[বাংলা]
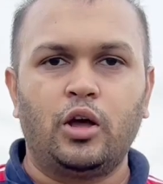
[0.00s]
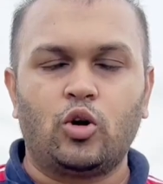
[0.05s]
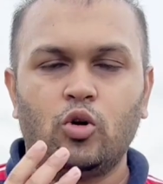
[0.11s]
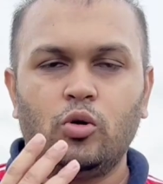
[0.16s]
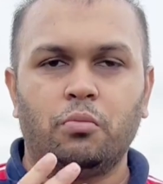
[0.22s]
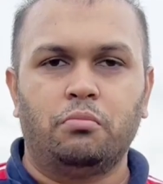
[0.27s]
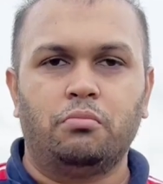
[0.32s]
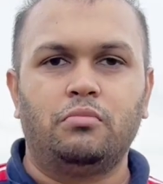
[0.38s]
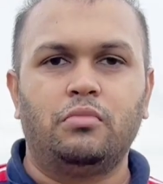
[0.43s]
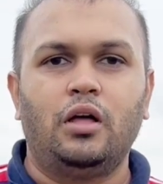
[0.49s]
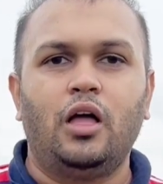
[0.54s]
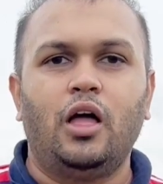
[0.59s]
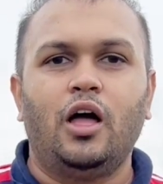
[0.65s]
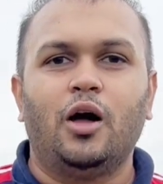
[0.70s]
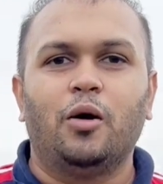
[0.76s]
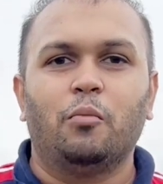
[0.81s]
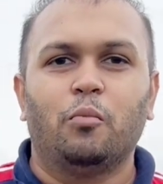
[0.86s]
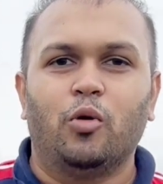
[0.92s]
আলাইকুম
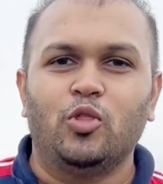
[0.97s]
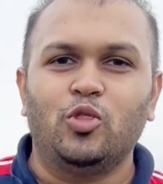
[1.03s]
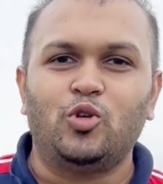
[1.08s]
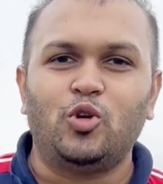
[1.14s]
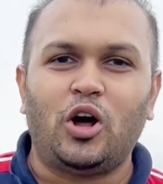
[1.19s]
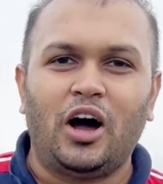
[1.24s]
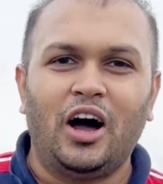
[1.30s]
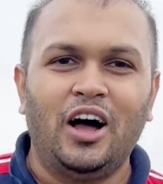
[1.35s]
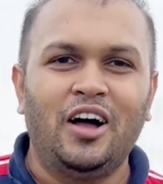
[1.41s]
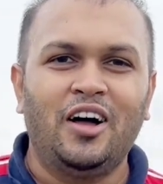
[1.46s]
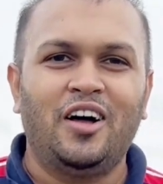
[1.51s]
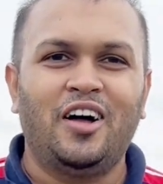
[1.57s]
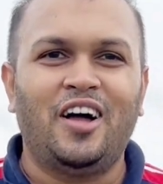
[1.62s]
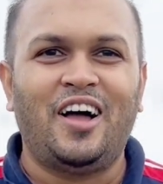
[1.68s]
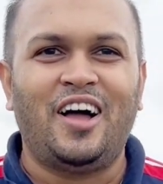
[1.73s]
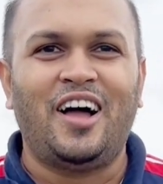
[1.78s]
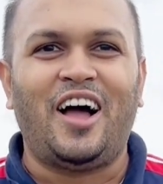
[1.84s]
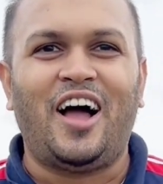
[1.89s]
বন্ধুরা
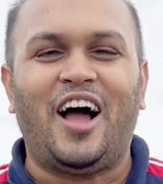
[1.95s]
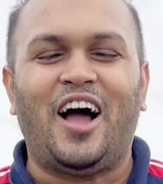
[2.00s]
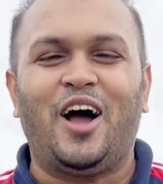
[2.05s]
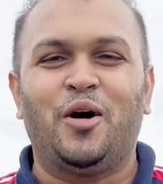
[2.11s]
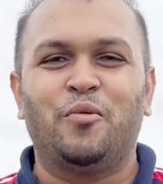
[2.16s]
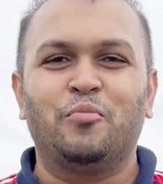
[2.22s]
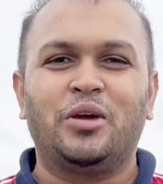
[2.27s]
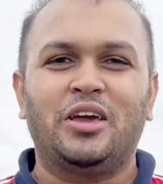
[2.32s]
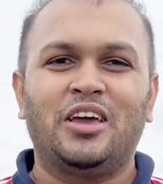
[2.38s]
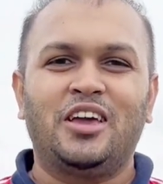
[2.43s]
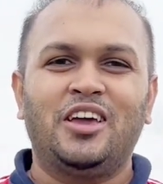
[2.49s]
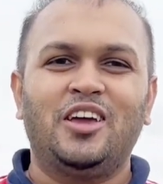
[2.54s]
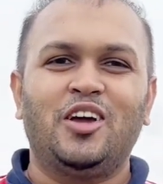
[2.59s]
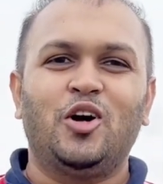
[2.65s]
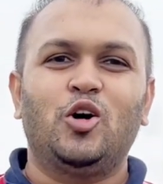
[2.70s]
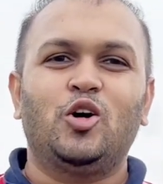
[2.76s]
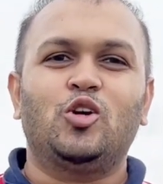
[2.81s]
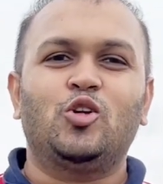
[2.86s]
আমি
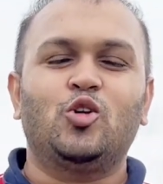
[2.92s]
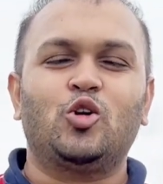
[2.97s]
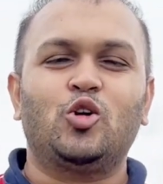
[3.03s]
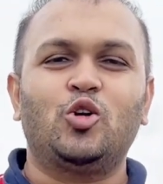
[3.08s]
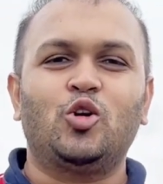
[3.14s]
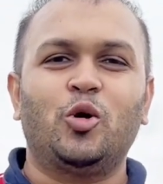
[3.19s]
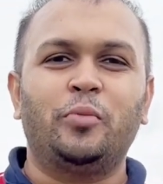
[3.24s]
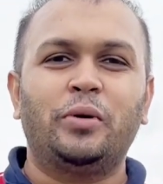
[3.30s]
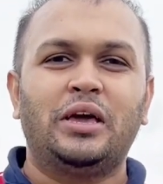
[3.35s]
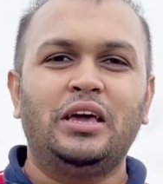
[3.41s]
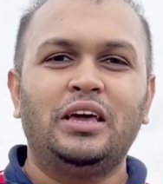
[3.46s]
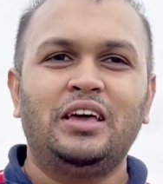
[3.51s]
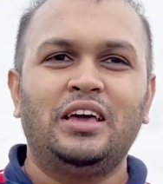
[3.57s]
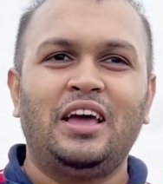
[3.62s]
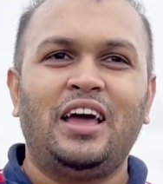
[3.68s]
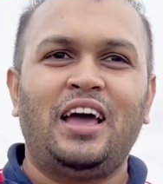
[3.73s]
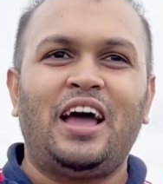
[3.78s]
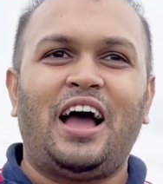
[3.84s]
নুরুন নবী
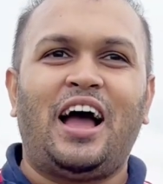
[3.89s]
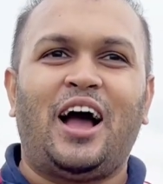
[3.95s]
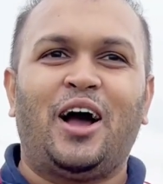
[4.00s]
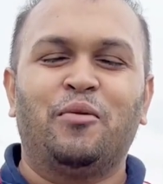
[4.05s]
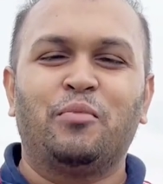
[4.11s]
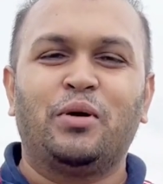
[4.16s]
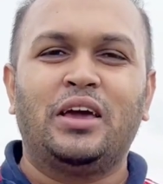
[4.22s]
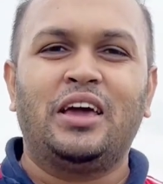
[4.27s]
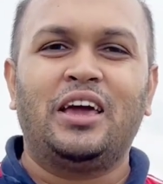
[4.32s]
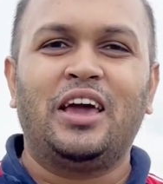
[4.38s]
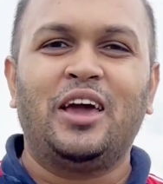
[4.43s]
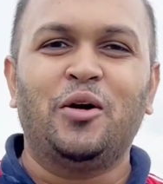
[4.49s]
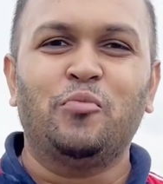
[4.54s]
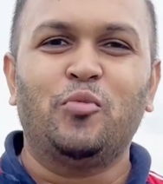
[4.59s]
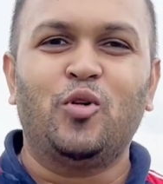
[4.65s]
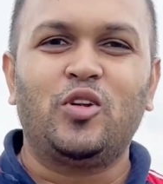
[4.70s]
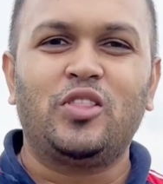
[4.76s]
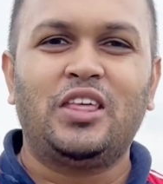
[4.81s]
আমি এই
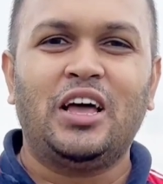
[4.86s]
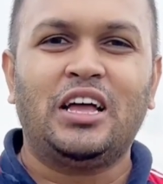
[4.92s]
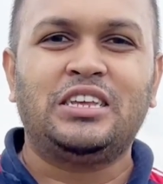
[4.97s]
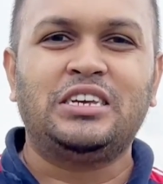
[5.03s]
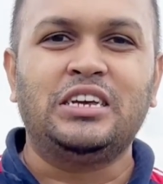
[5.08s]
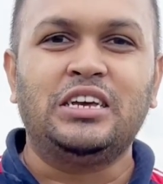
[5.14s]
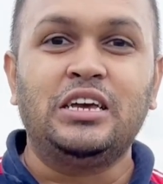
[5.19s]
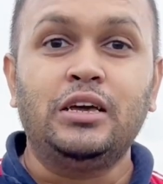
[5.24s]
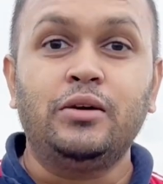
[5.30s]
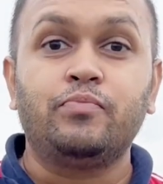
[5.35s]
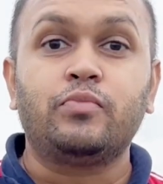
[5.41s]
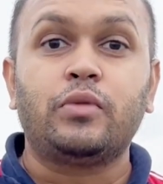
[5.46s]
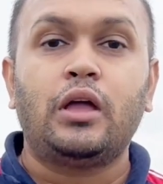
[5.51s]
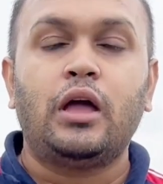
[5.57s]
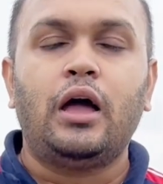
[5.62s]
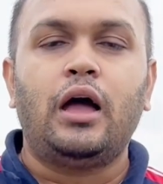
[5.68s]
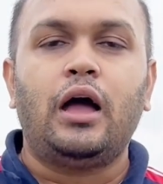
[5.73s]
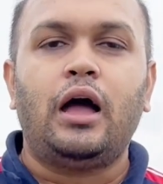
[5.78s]
মুহূর্তে আছি
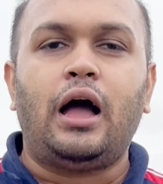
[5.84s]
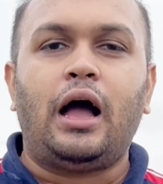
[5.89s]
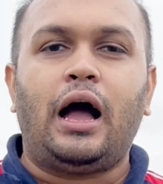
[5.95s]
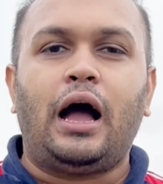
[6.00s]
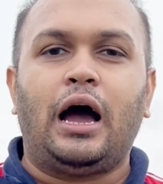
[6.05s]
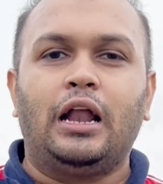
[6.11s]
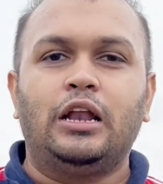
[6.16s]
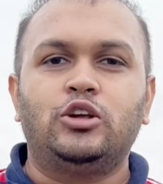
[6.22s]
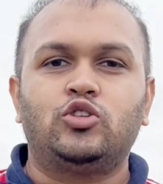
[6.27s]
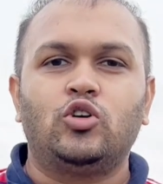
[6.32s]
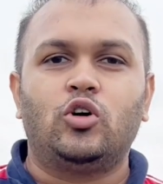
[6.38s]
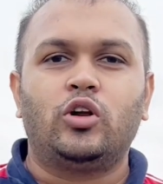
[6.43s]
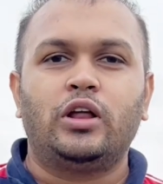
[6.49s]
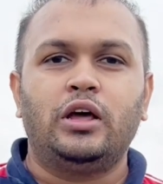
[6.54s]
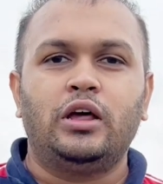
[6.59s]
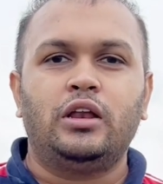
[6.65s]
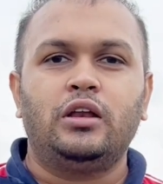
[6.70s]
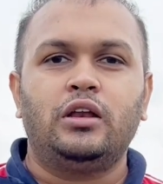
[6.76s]
হালি
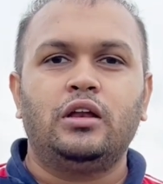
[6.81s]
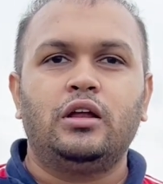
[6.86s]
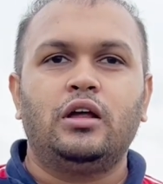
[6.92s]
শহরের